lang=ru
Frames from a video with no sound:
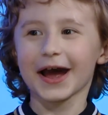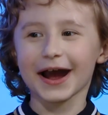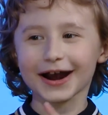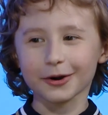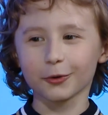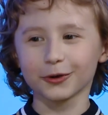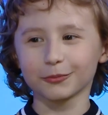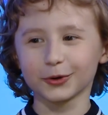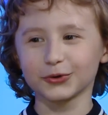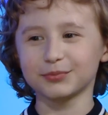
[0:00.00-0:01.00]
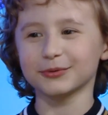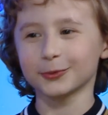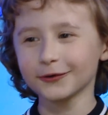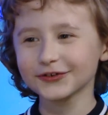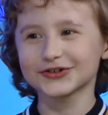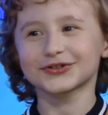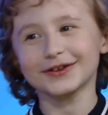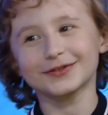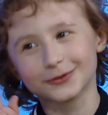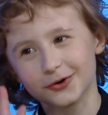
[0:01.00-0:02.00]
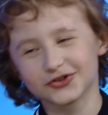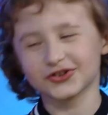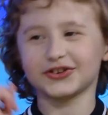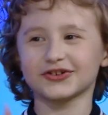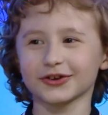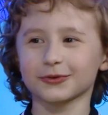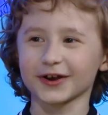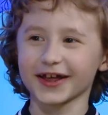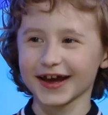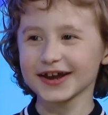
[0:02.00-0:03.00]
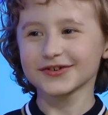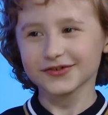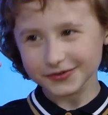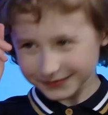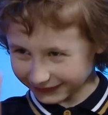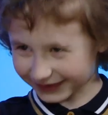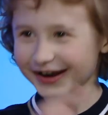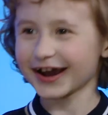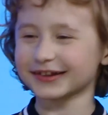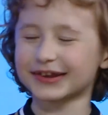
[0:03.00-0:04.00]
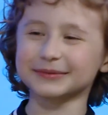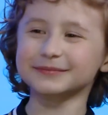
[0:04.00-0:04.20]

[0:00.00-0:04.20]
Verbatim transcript: А какой мой любимый овощ, ты тоже сейчас угадаешь в загадке.